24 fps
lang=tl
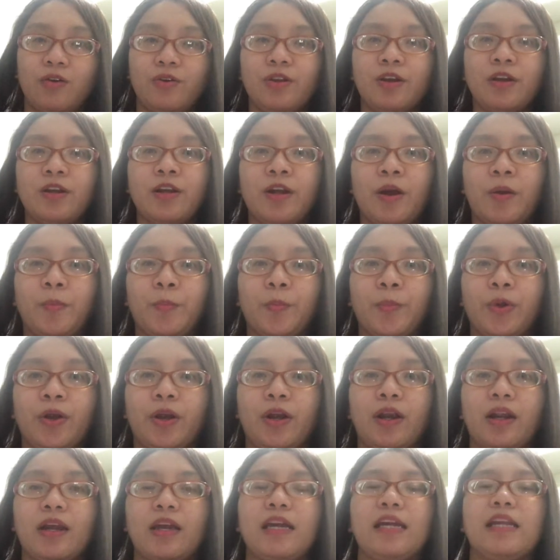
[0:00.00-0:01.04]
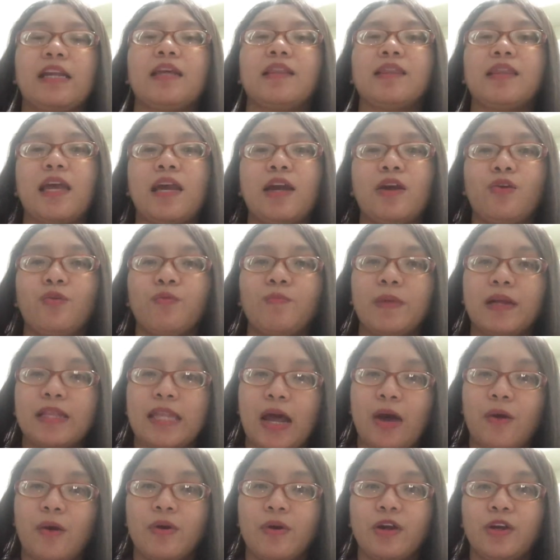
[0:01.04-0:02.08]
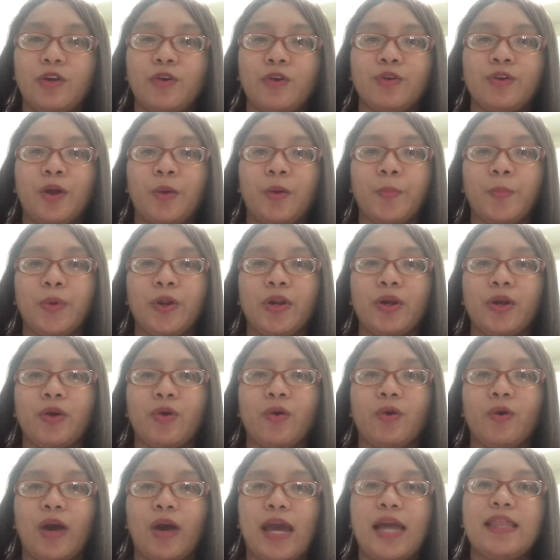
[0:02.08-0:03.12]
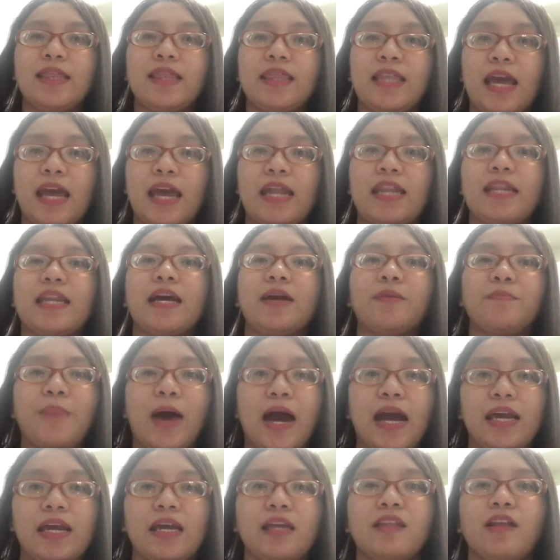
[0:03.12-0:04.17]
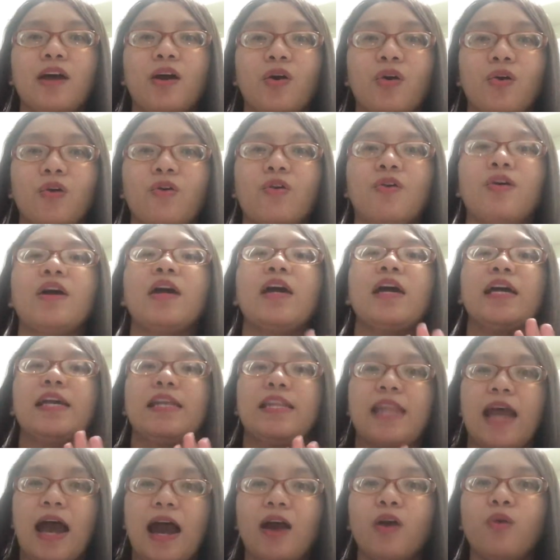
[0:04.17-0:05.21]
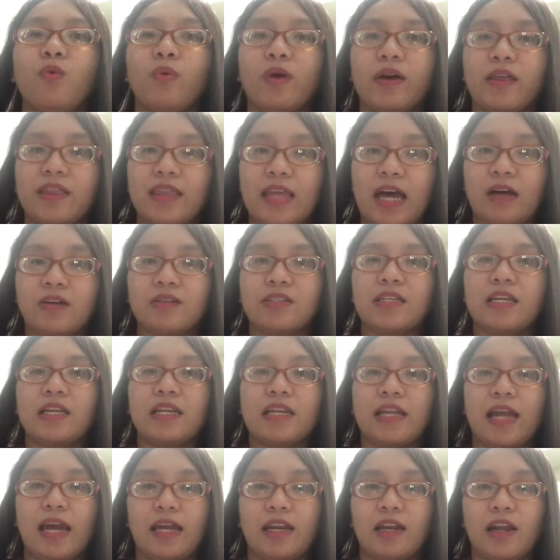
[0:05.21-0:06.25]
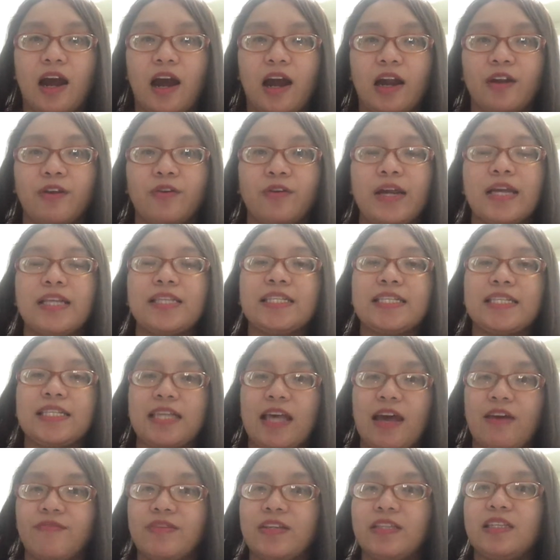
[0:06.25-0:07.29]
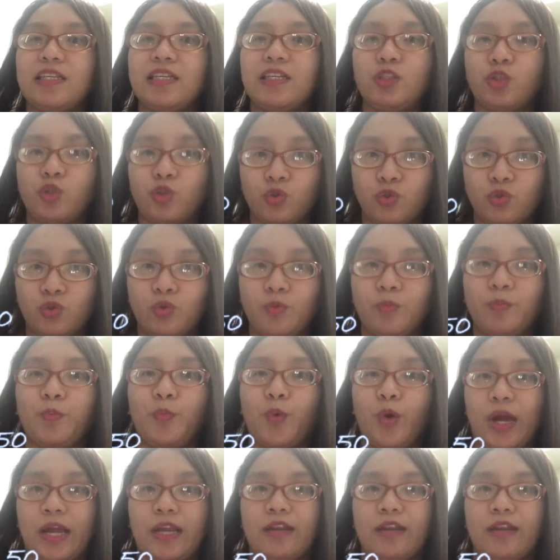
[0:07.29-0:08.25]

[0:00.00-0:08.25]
ako ng number, inantay kong matawag yung number ko, and then nagbayad ako ng 1,972.50.